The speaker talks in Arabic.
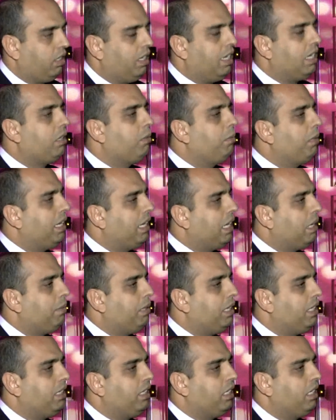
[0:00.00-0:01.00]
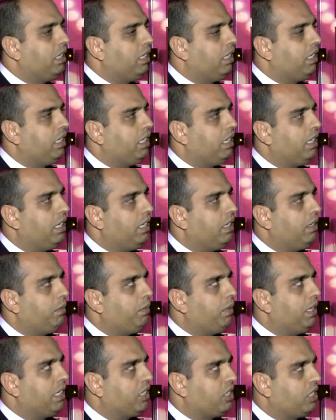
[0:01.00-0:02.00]
لكن بالايام العاديه
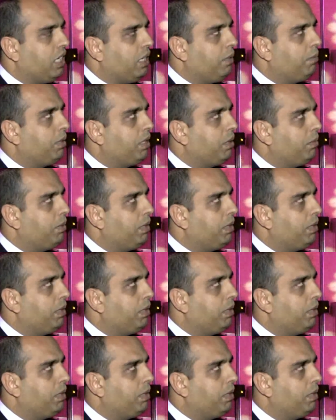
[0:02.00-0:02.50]
بالاشياء